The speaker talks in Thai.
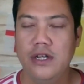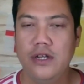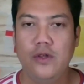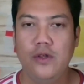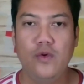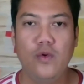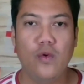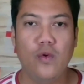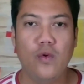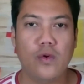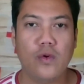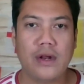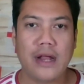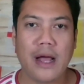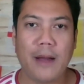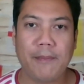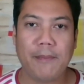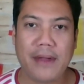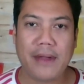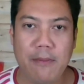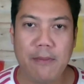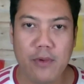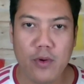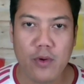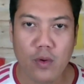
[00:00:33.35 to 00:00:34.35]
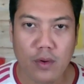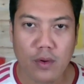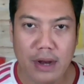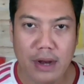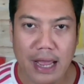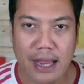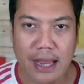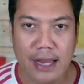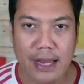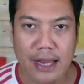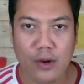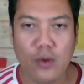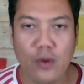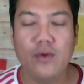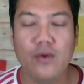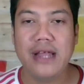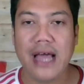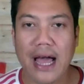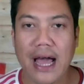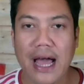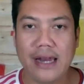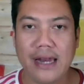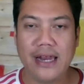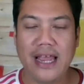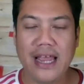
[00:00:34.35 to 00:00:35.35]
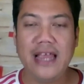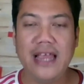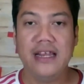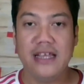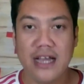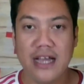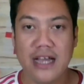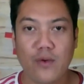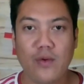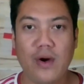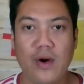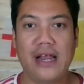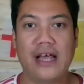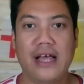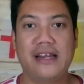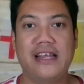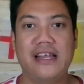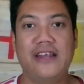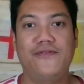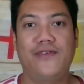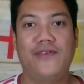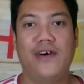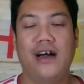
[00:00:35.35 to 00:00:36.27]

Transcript: ดูทำเกมรุกได้ดุดันได้เหนือกว่าทางด้าน